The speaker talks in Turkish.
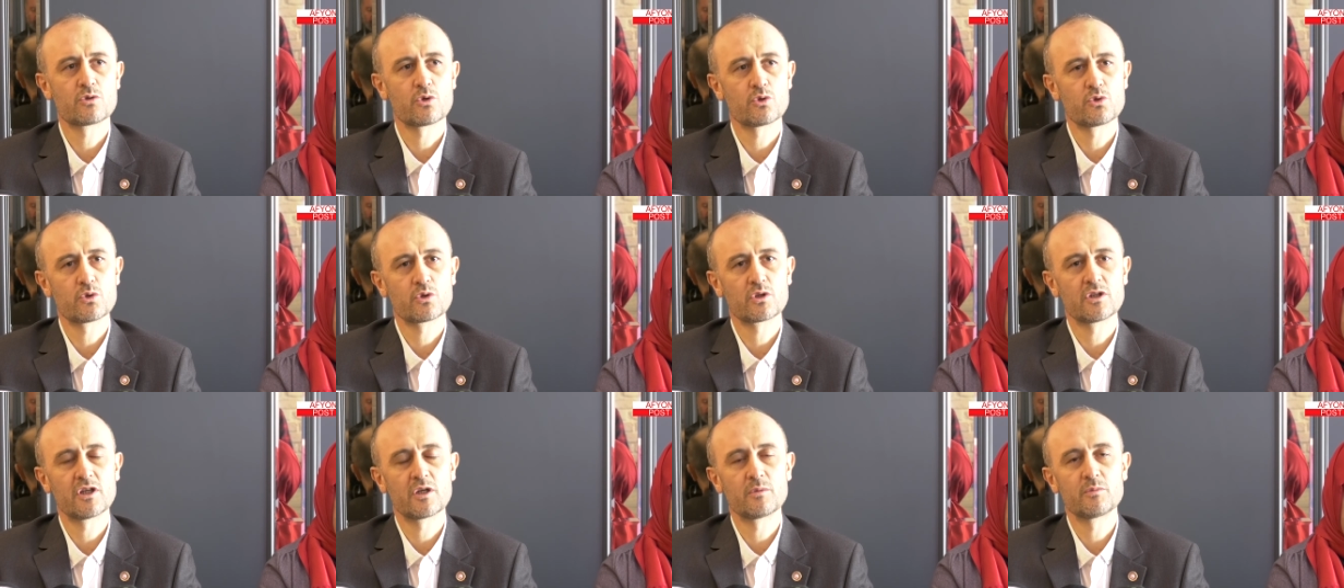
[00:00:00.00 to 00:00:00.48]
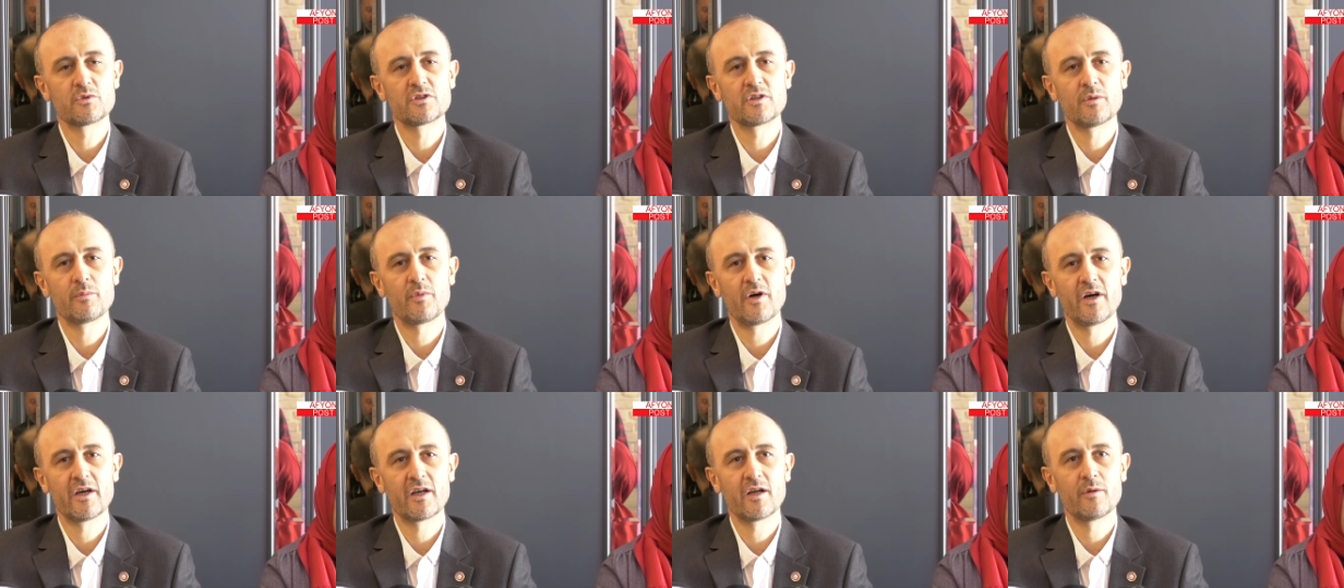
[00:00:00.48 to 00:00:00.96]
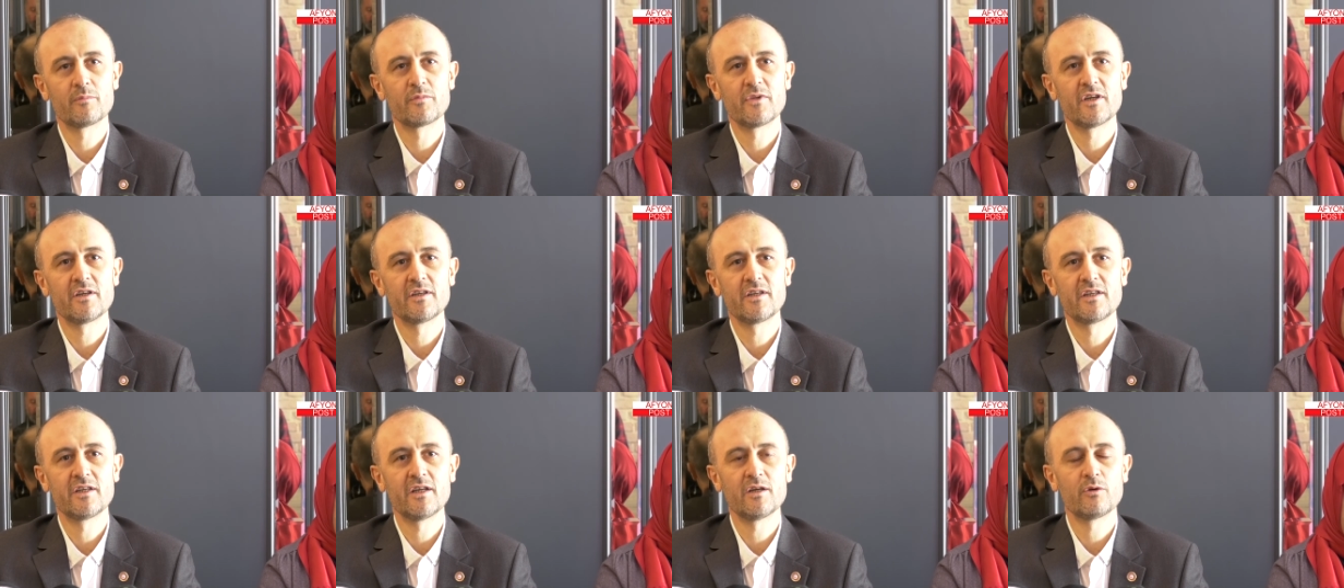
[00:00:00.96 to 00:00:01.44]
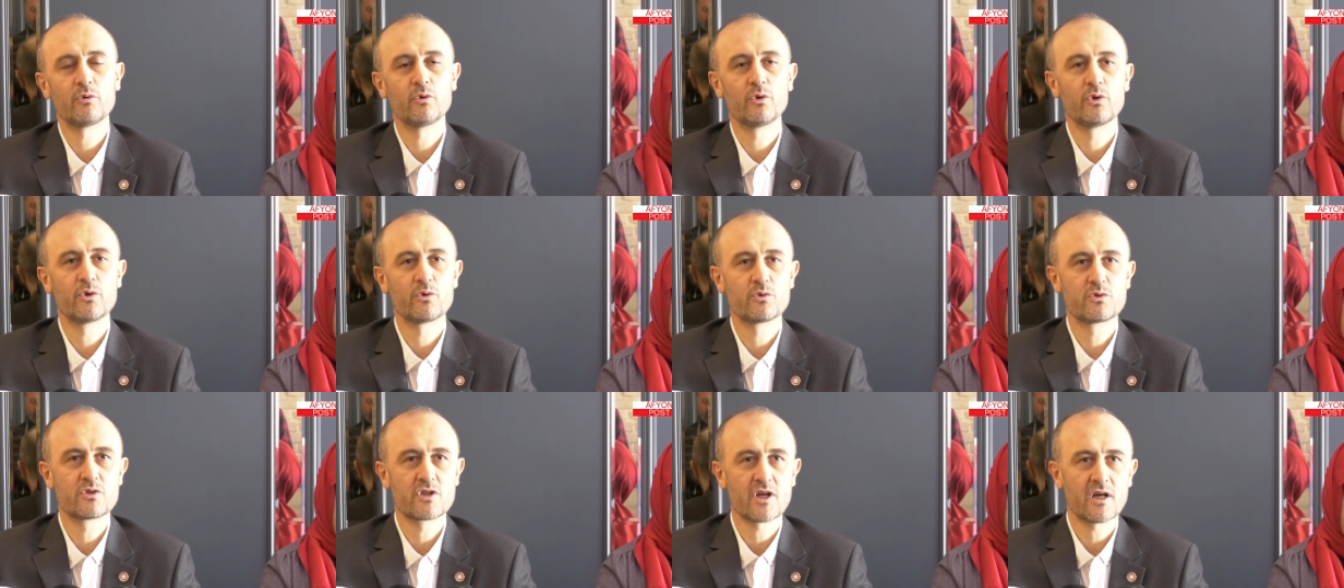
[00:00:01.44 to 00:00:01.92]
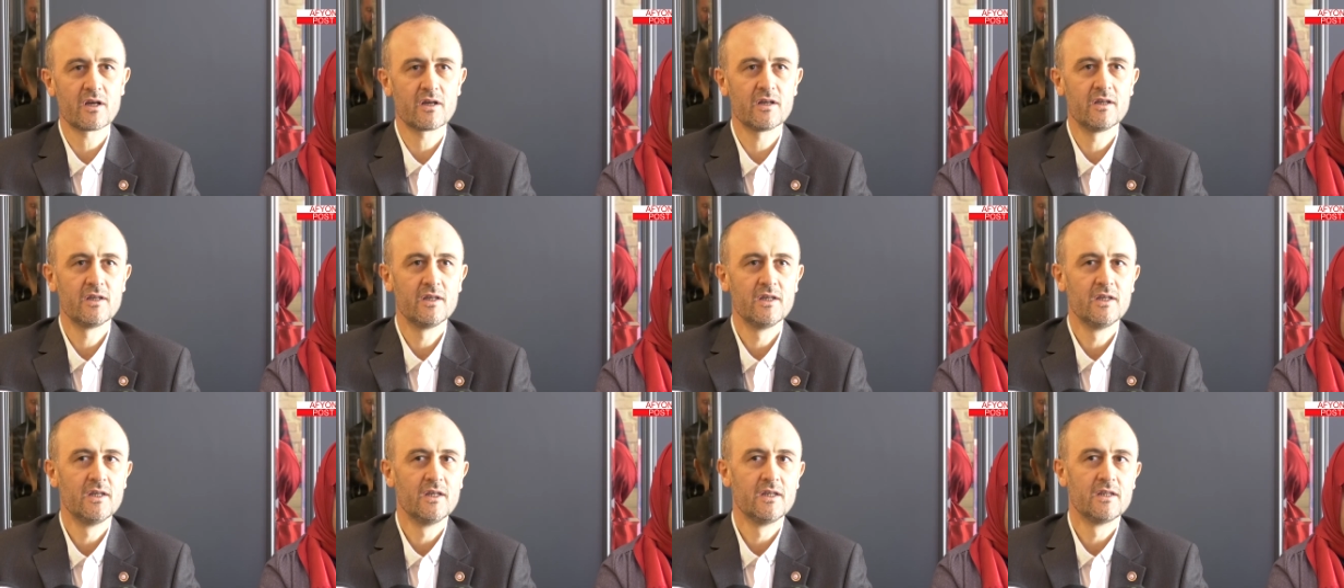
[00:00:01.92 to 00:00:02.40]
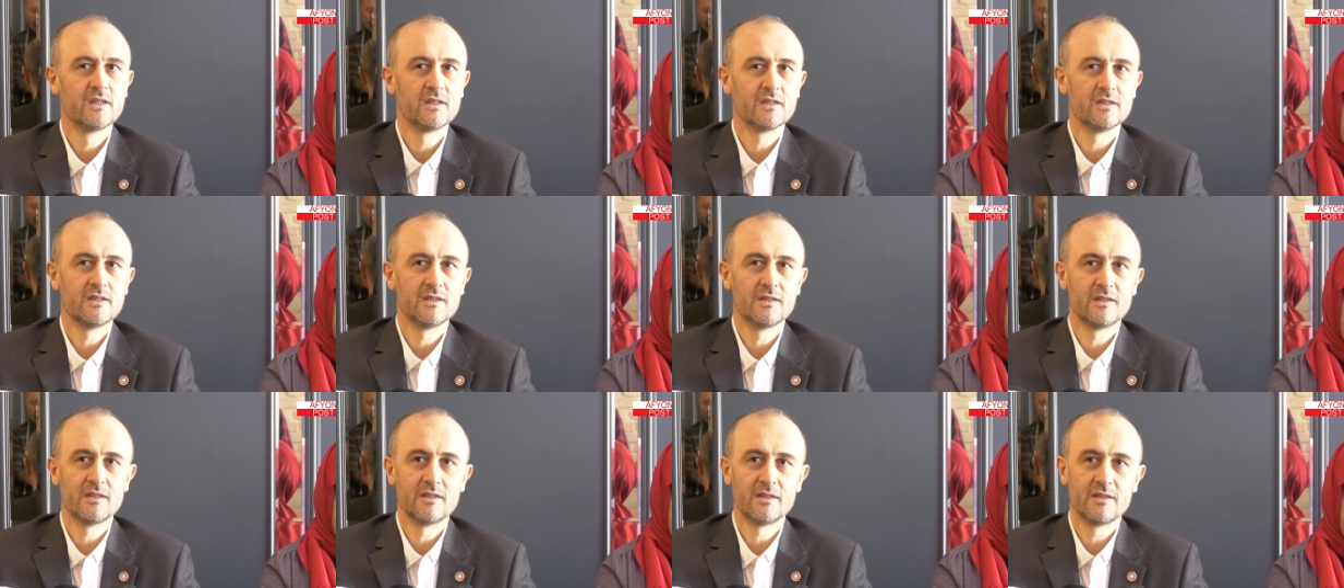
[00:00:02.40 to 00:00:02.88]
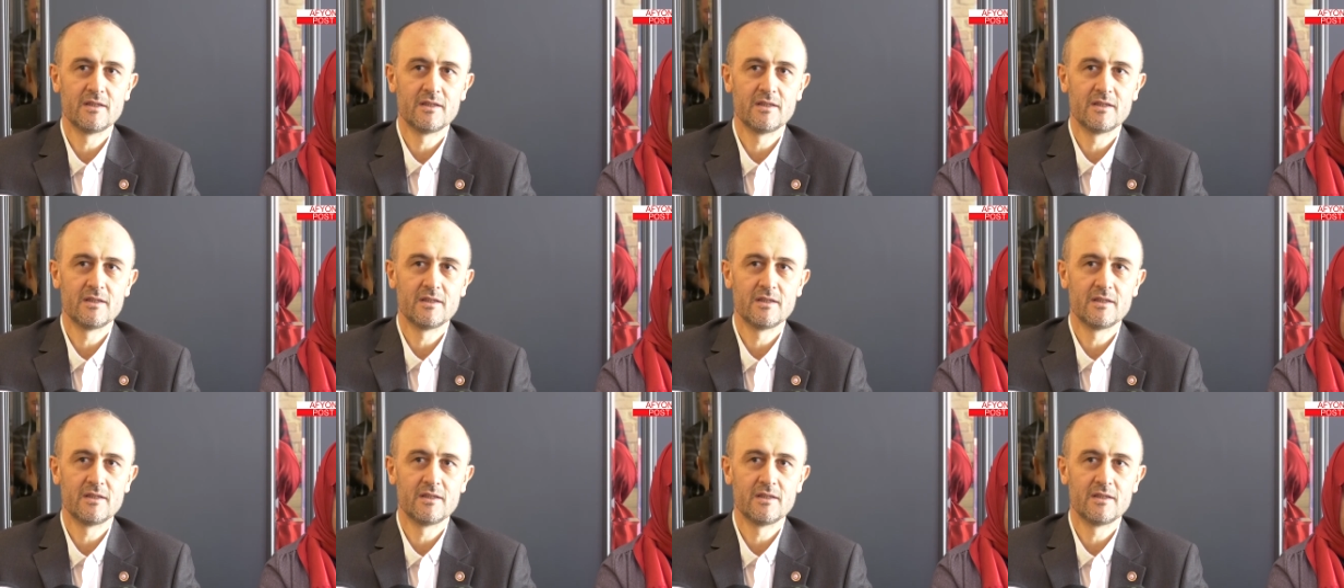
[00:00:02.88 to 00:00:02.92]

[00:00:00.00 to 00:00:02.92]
Çocuklarımıza bayramda yine oyuncak e,